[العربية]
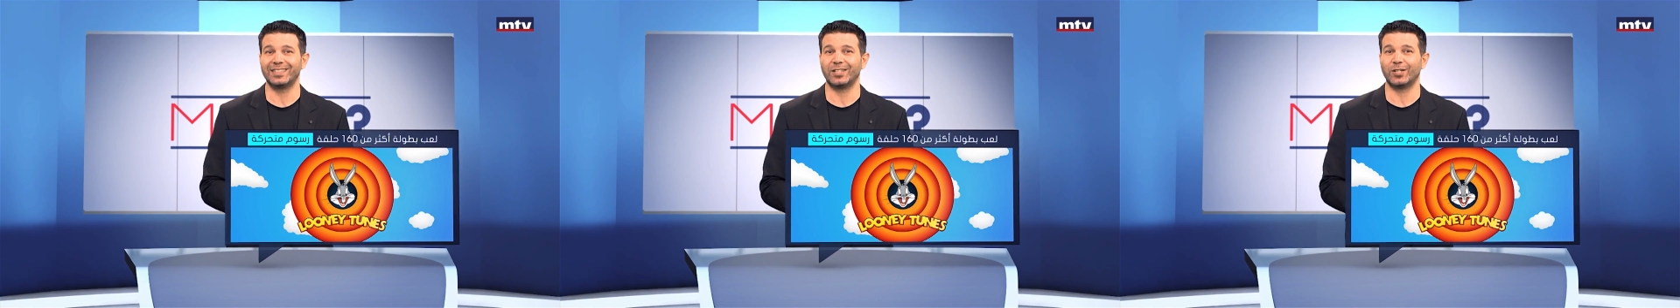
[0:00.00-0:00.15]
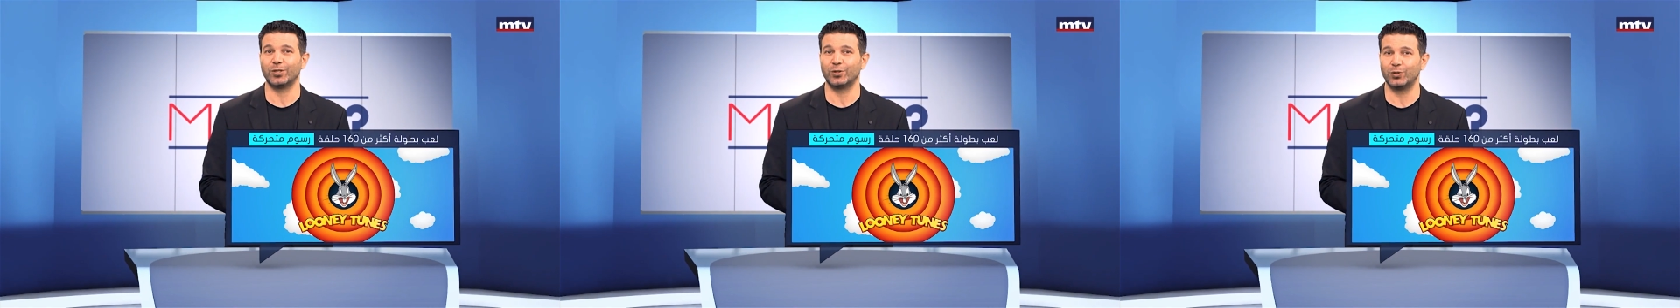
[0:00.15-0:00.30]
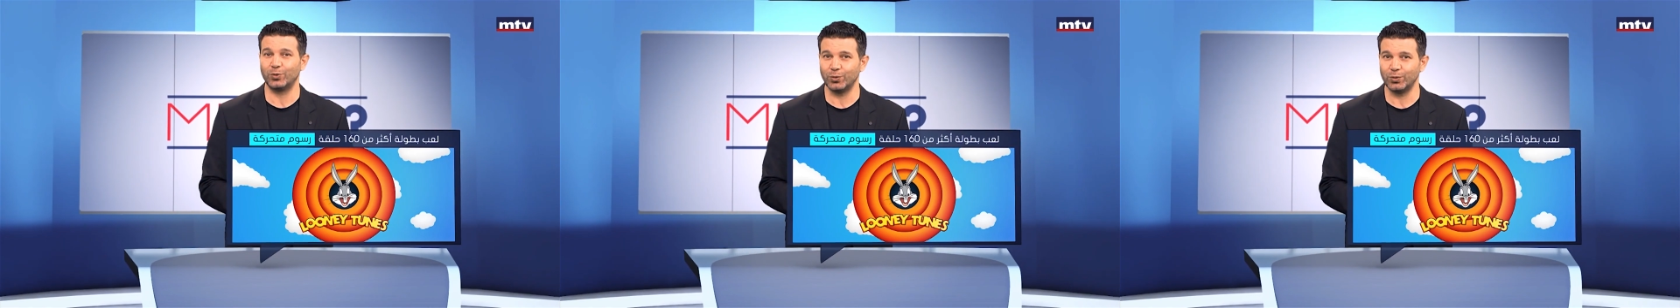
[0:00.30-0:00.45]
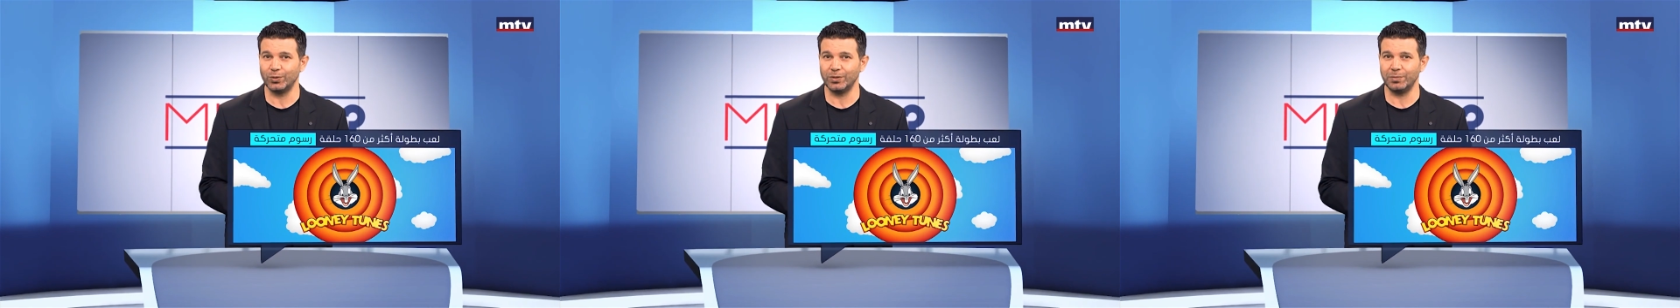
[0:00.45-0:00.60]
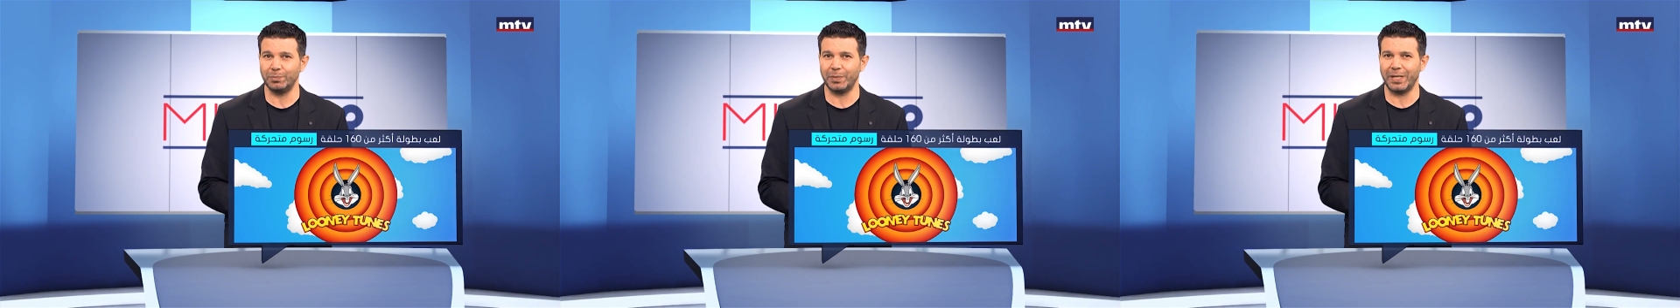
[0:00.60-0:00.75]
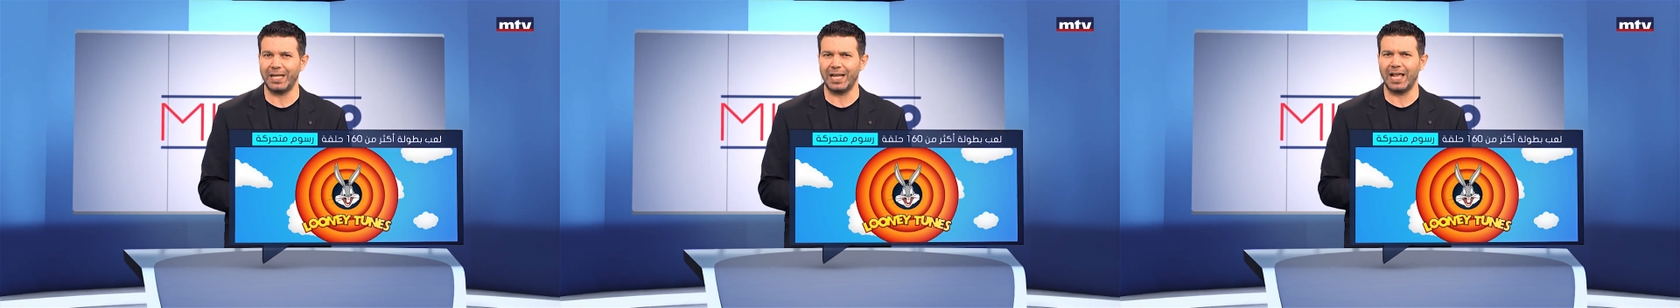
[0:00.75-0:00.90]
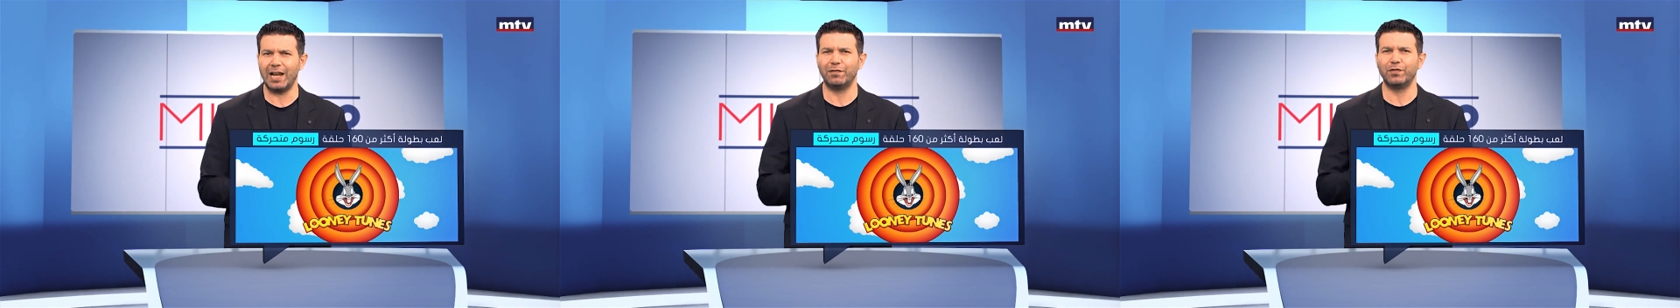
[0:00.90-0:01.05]
كرتون
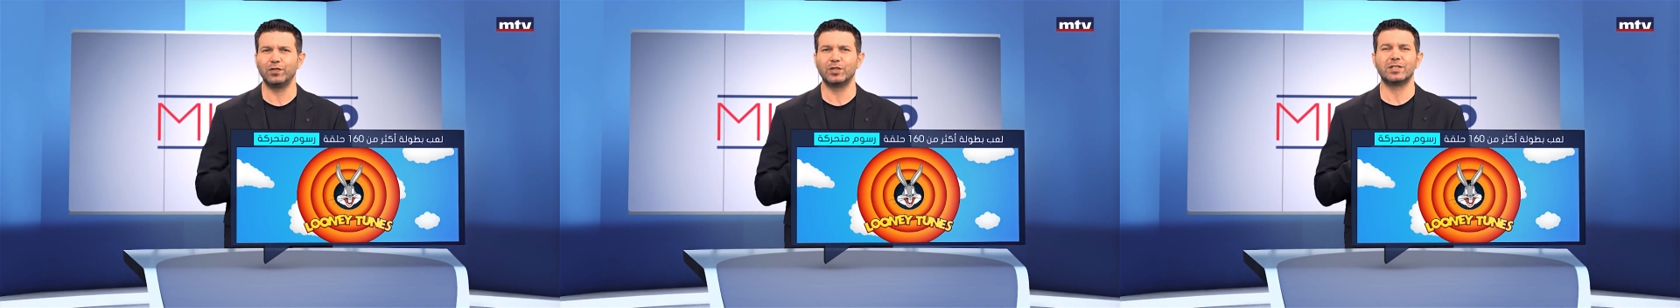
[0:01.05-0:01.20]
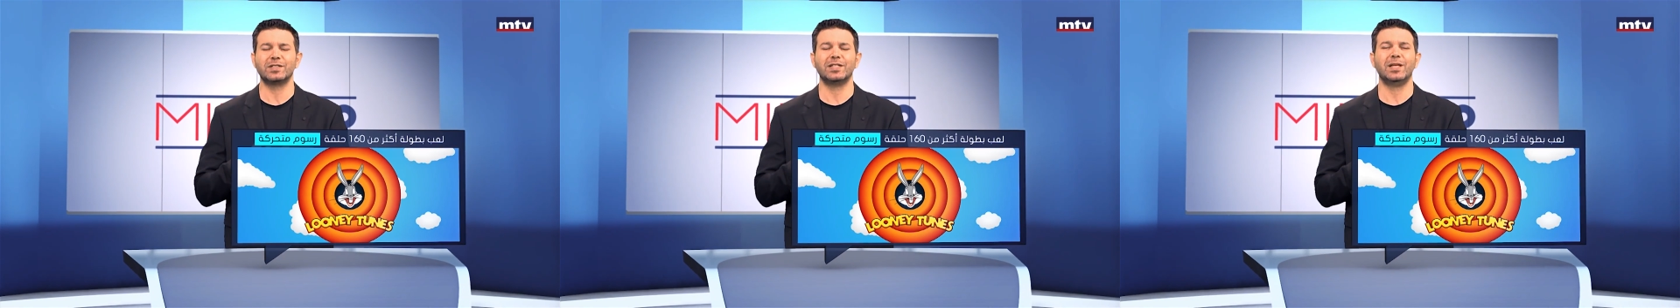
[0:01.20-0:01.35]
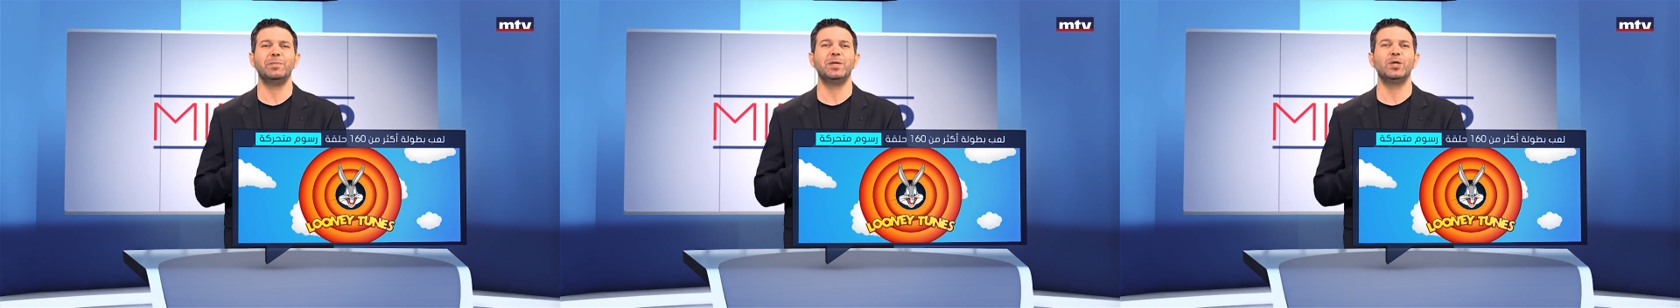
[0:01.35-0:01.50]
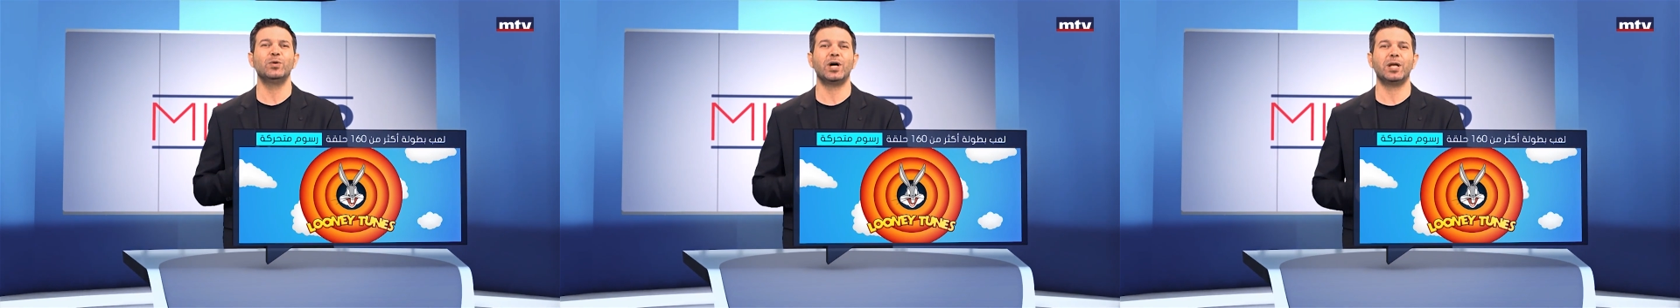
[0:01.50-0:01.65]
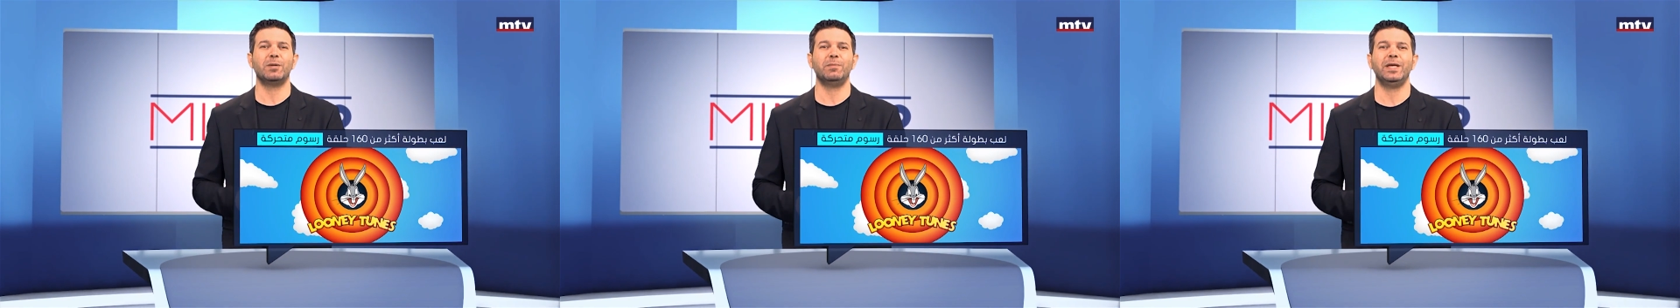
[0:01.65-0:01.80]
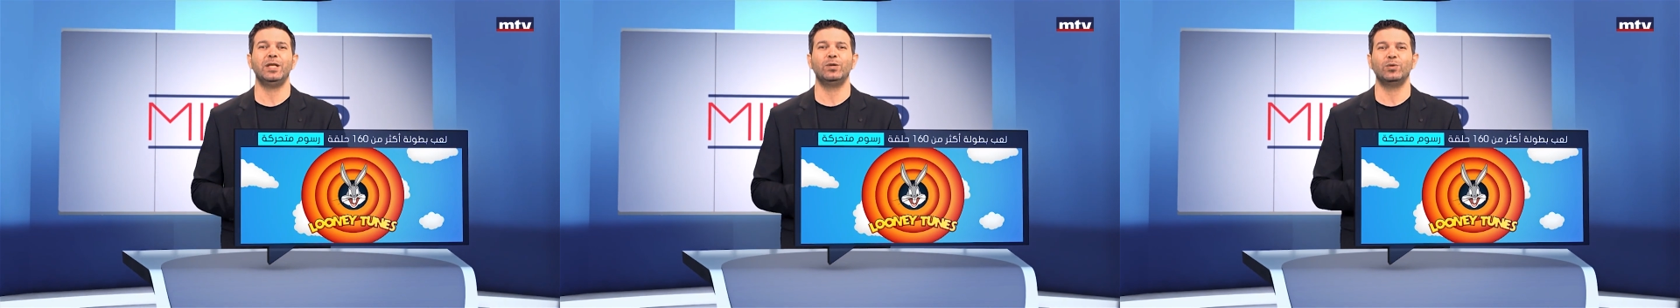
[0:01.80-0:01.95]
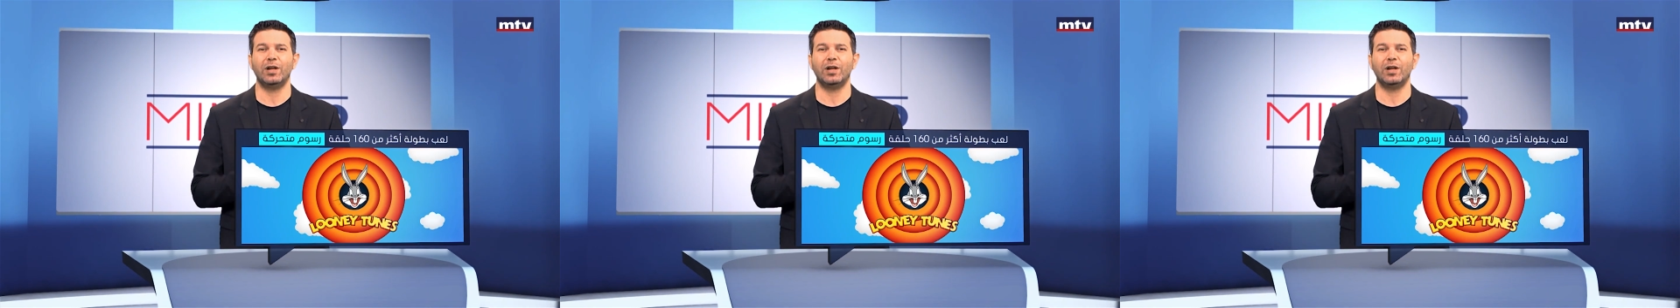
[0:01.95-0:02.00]
بين 1940